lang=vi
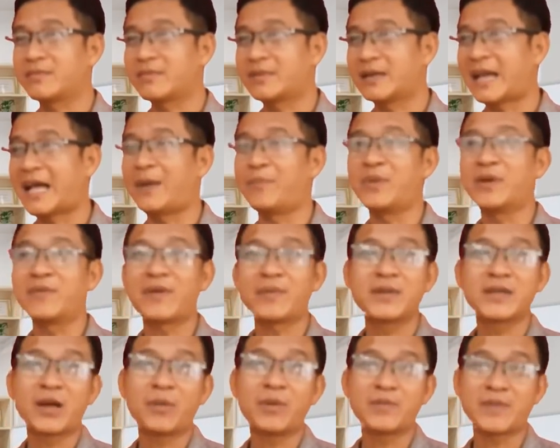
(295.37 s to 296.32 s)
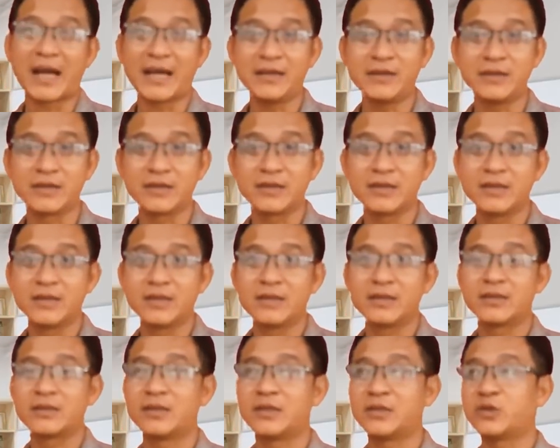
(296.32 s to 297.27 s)
làm biện pháp thi công ép tải được
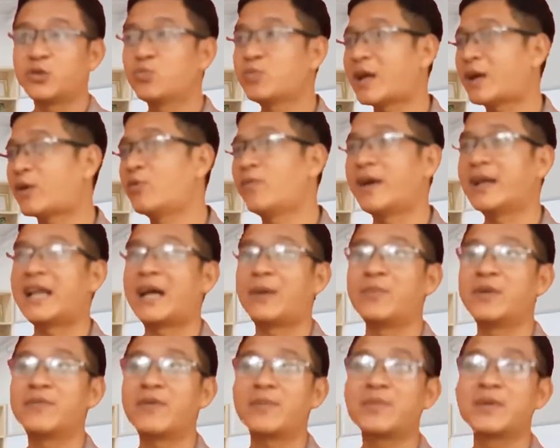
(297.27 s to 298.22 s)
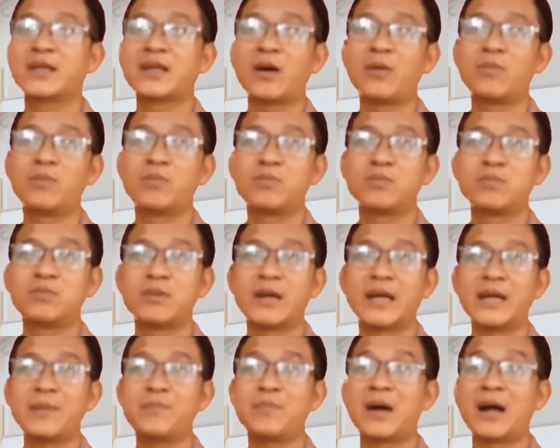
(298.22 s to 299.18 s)
thì chúng ta cũng phải làm biện pháp thi công
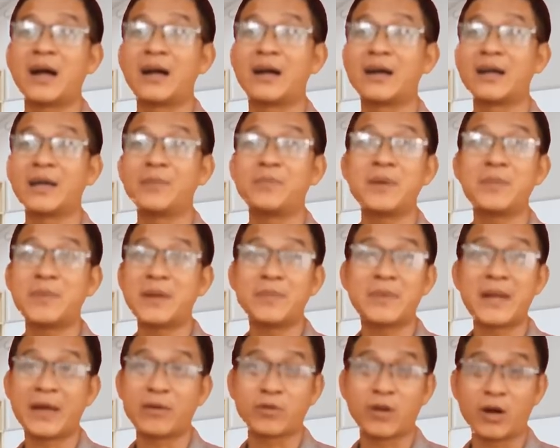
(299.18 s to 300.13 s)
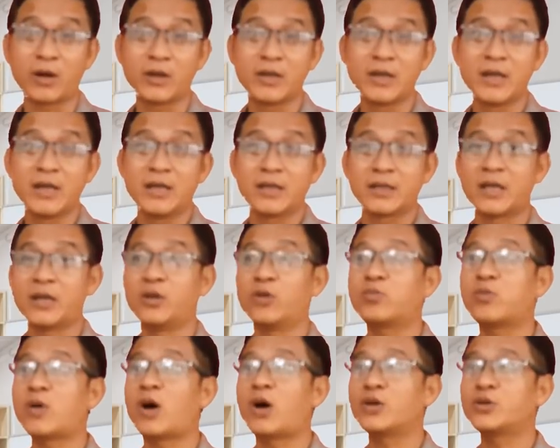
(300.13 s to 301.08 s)
ép bằng ép ép ép neo thôi thì yeah.
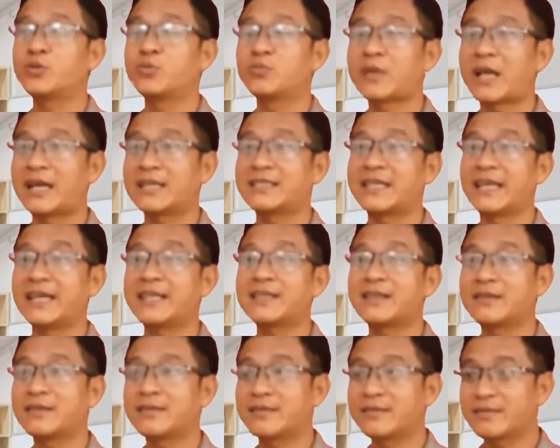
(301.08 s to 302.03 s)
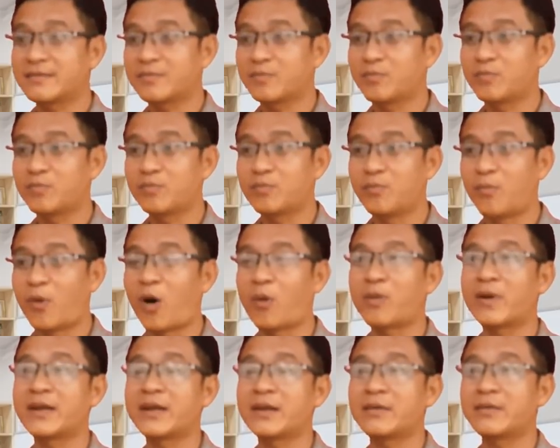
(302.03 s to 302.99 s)
Dạ. lúc đó chúng ta sẽ
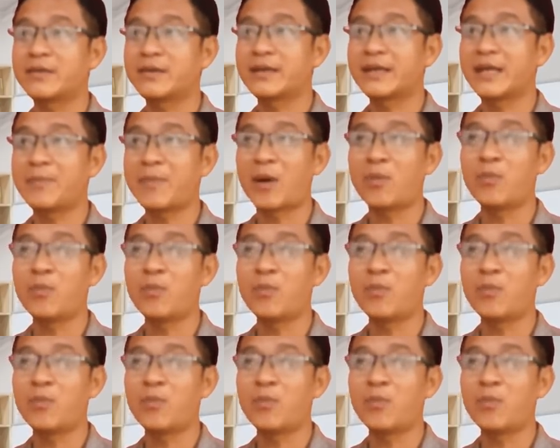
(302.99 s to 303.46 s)
một cái cái